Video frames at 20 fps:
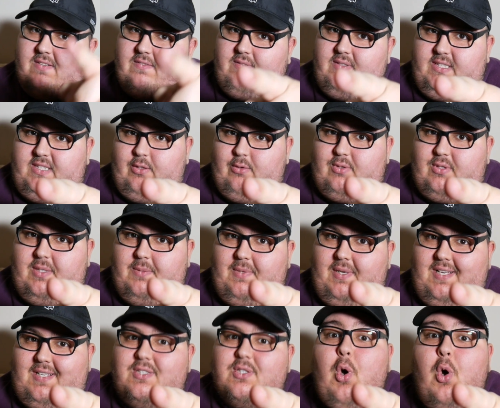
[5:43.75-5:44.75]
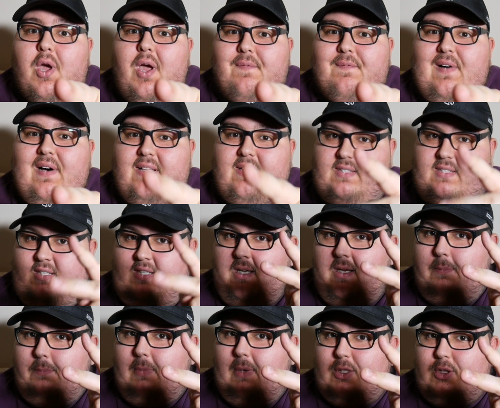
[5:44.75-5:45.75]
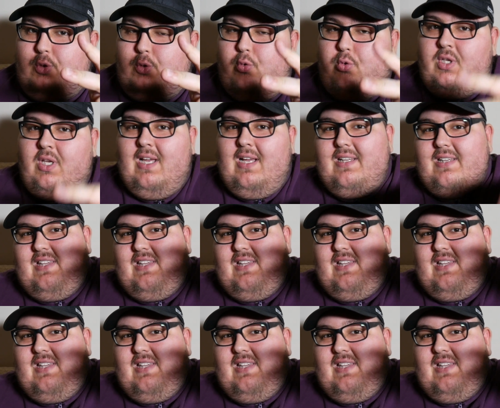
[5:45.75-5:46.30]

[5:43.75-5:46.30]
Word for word: Wir sehen uns demnächst. Euer Fatih. Mach's gut.